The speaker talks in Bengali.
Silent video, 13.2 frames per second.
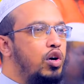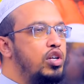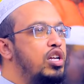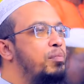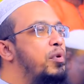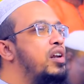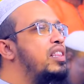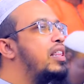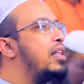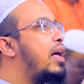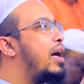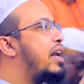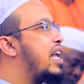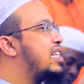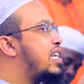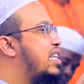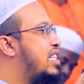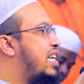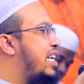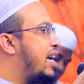কয়দিন পরে না
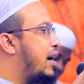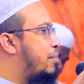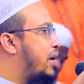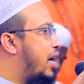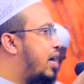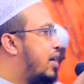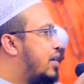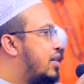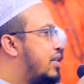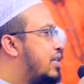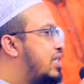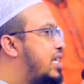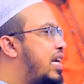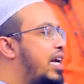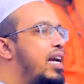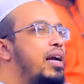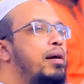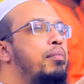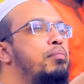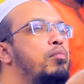জানি দেখি আমরা যে
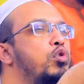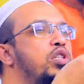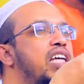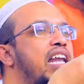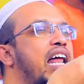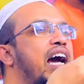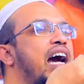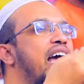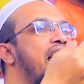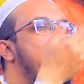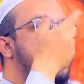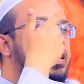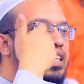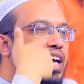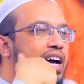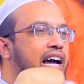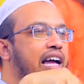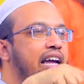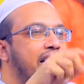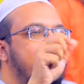মুখ দিয়ে না খায় নাক দিয়ে
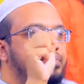খায়